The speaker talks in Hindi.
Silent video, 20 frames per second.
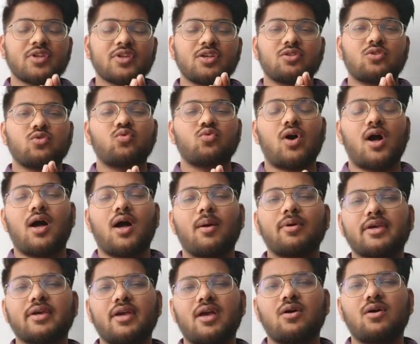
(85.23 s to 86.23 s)
तो वहाँ पे
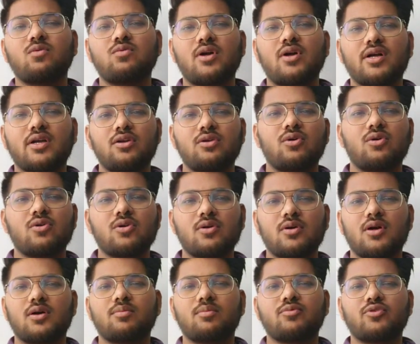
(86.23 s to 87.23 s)
क्या हुआ कि लोग
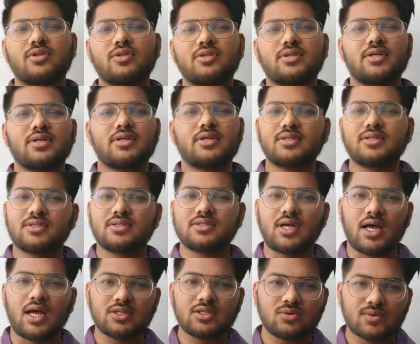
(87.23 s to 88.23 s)
पूरी तरीके से
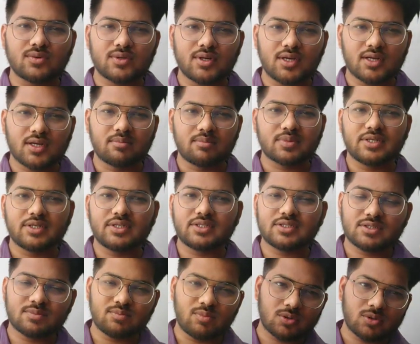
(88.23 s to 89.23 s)
शांत हो गए कंप्लेंट्स
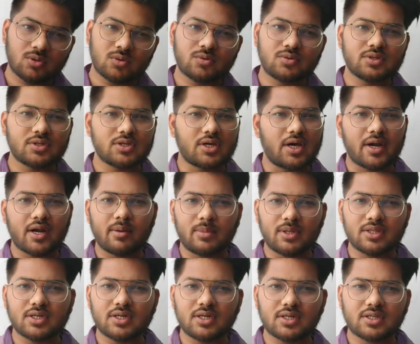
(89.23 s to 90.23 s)
बहुत लोगों ने करना
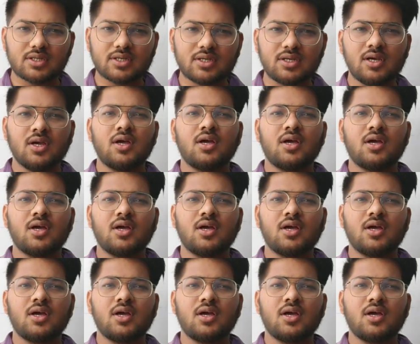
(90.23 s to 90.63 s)
बंद कर दी